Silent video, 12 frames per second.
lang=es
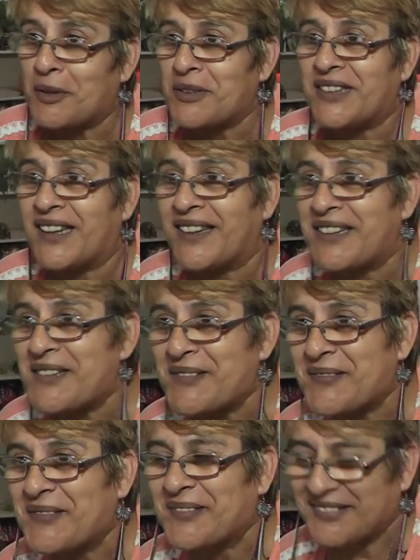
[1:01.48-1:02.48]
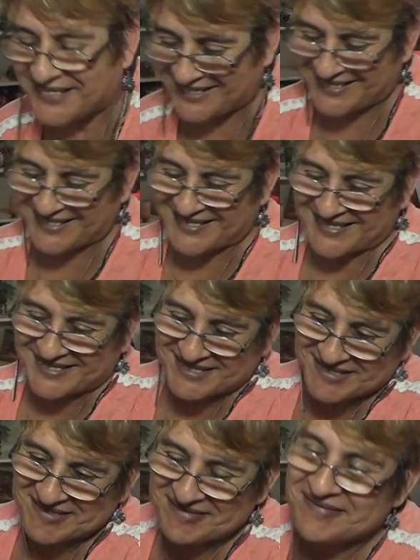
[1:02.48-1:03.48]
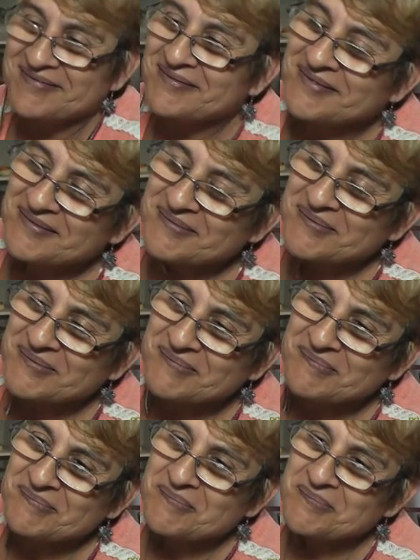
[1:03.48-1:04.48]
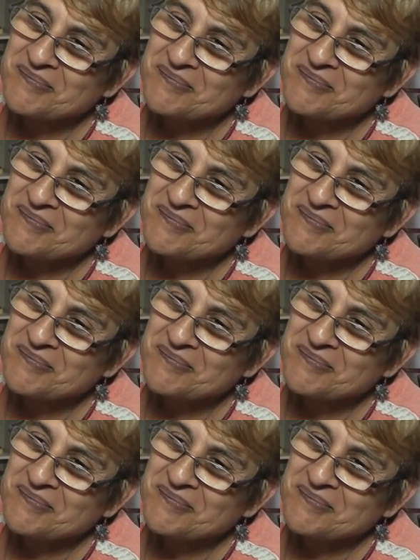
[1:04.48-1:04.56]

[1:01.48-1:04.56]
conoce nadie. María, eh, cuando hablamos de